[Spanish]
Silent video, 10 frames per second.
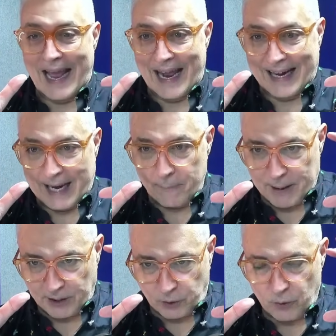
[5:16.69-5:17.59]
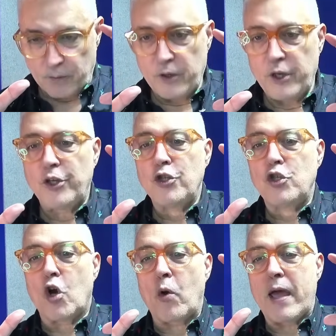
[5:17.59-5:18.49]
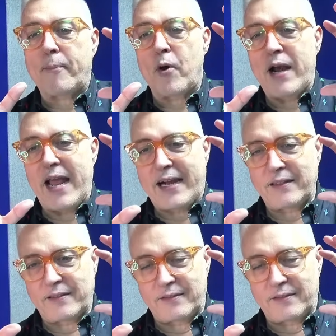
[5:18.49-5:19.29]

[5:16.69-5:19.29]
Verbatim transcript: repito, yo voy a poner